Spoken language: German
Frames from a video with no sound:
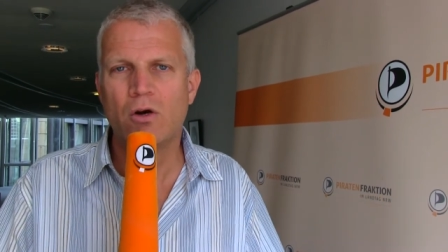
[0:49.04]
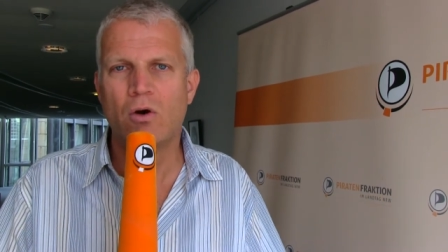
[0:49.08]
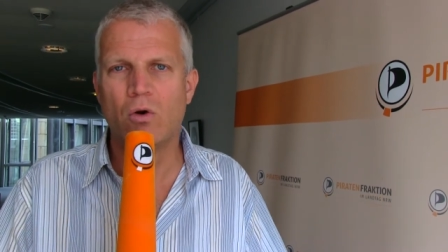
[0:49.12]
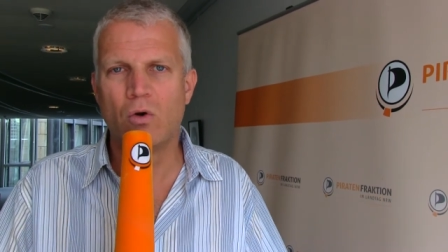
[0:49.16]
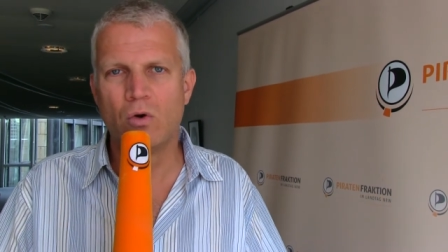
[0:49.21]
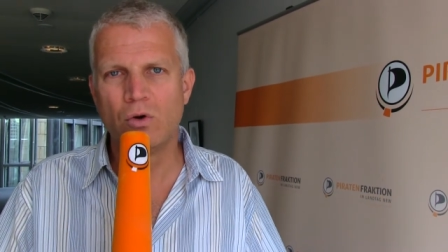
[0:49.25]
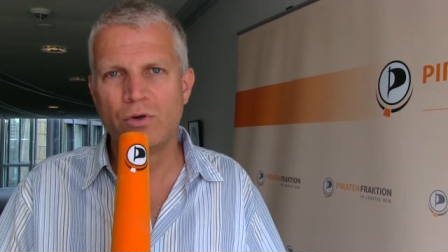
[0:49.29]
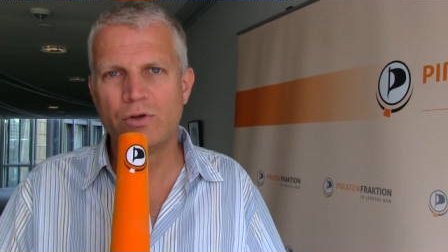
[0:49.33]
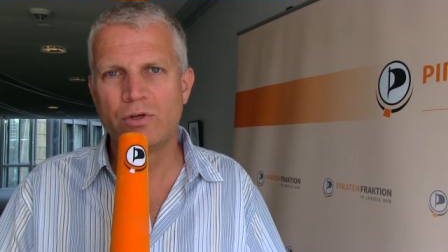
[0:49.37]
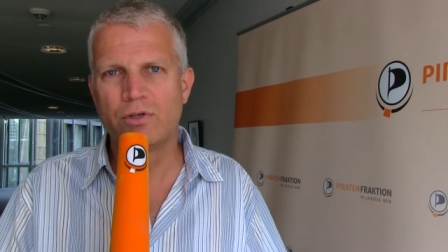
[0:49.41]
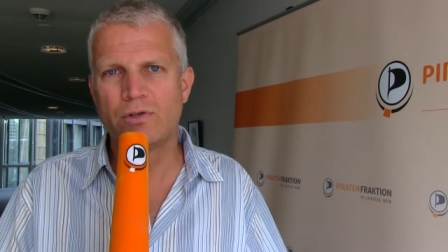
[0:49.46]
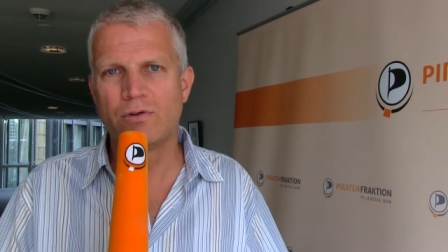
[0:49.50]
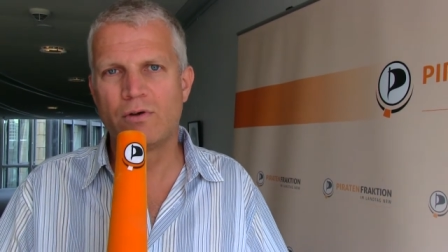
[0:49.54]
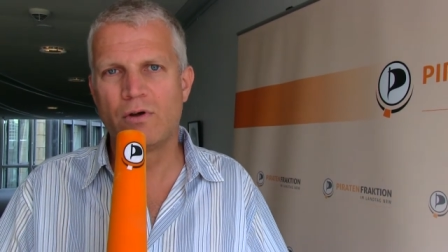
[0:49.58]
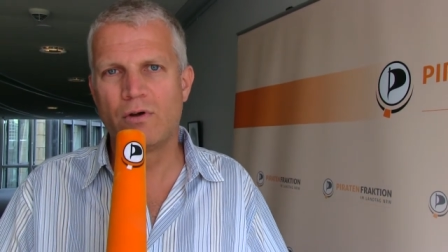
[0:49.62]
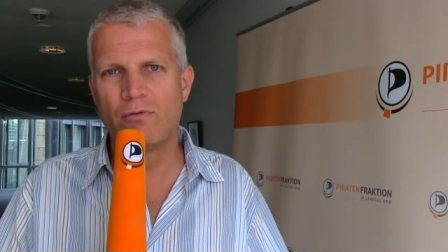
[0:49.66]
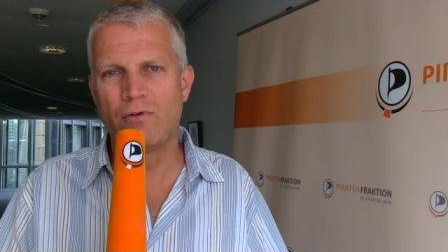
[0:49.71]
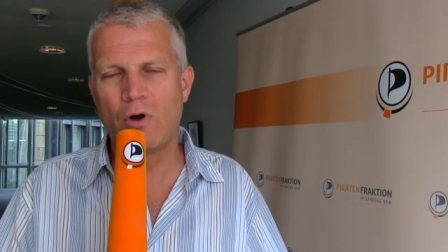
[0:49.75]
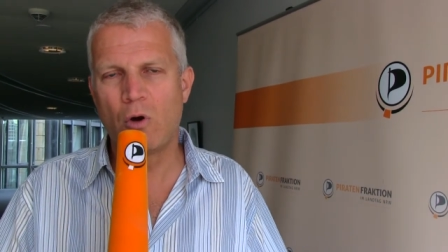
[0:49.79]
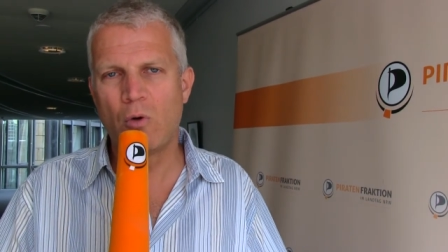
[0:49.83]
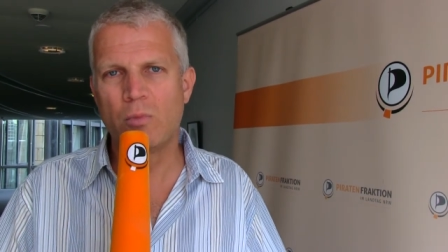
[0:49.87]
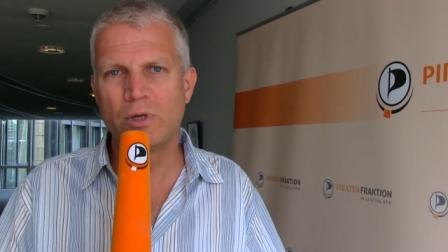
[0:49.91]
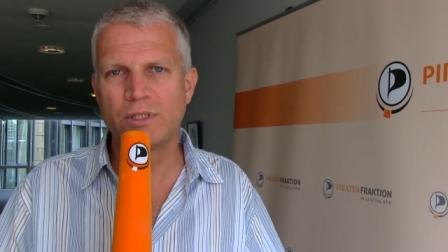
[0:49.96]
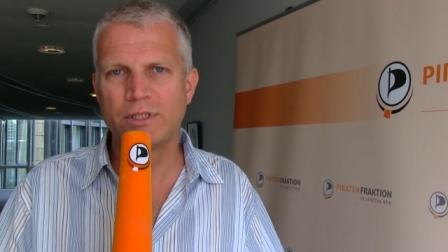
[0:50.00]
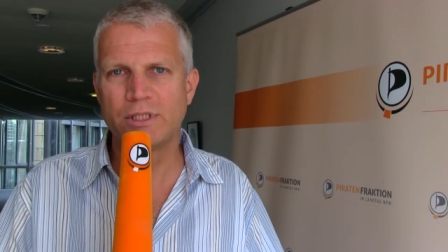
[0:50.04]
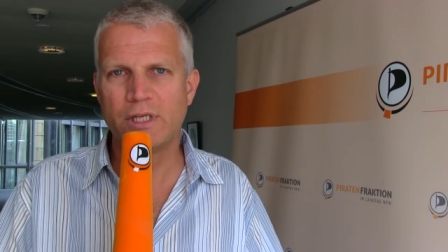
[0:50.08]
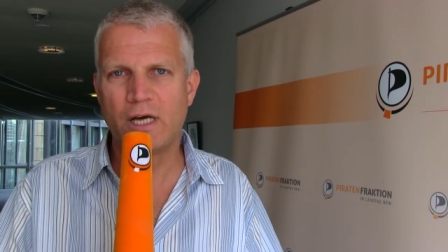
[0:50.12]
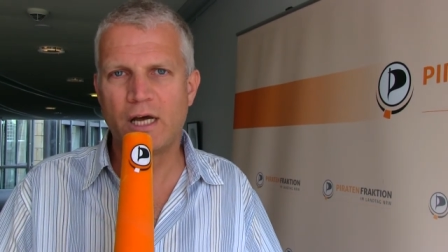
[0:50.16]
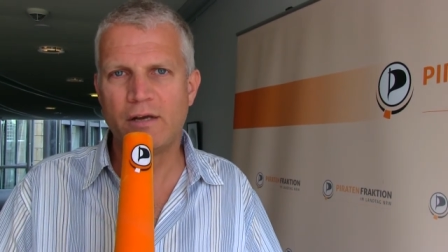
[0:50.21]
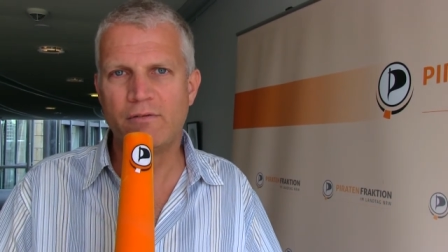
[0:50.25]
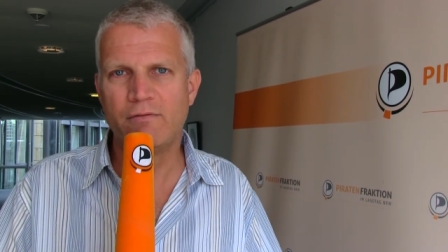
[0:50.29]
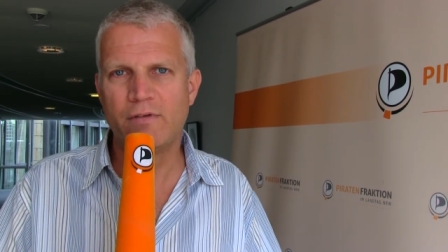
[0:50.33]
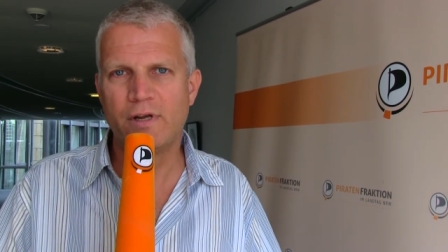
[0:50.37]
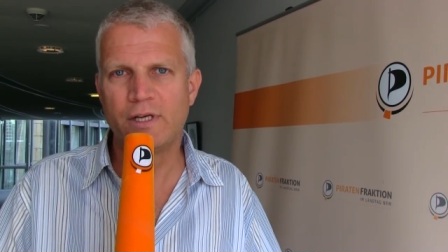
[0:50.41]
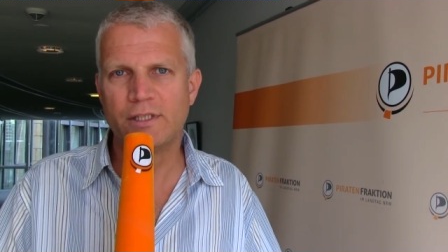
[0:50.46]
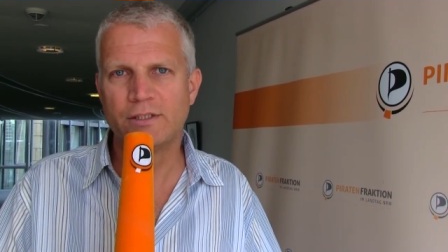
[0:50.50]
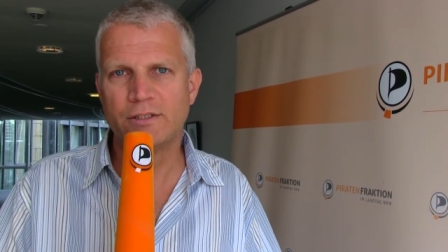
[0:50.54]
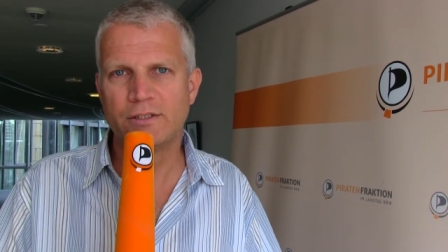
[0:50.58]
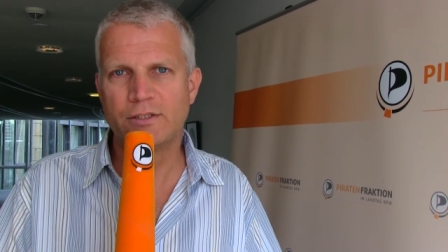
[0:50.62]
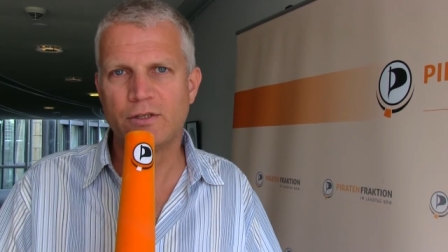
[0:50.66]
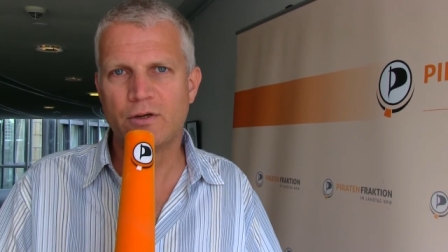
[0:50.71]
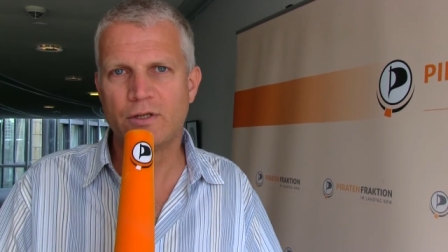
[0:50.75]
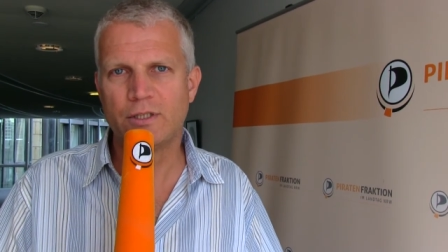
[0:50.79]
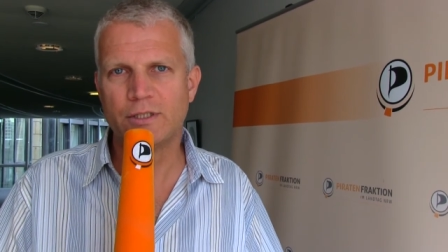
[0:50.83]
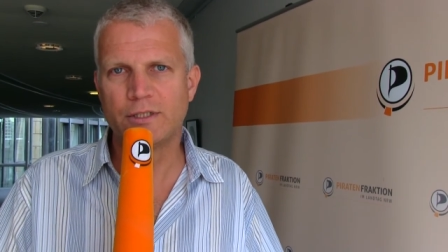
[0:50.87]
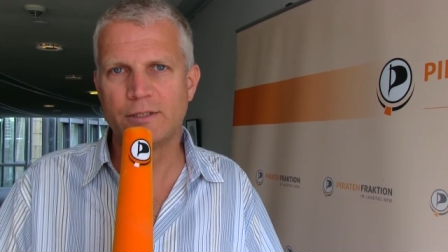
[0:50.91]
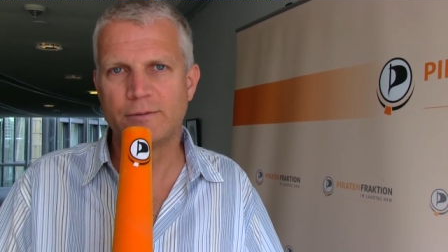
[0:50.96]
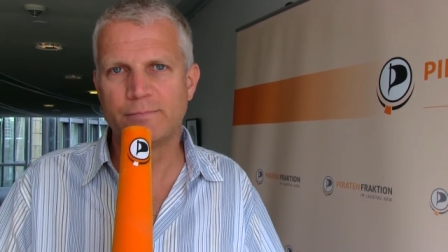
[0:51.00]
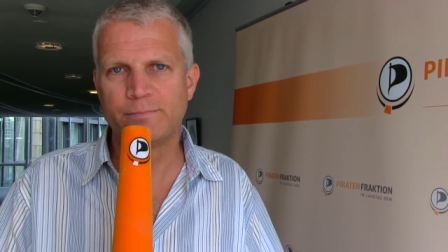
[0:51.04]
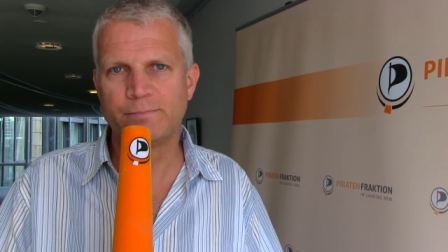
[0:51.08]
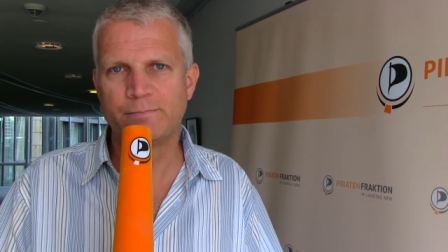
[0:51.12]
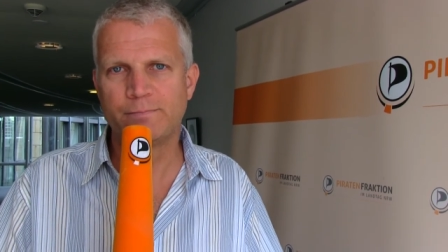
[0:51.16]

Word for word: und äh, warum man sie anwenden sollte.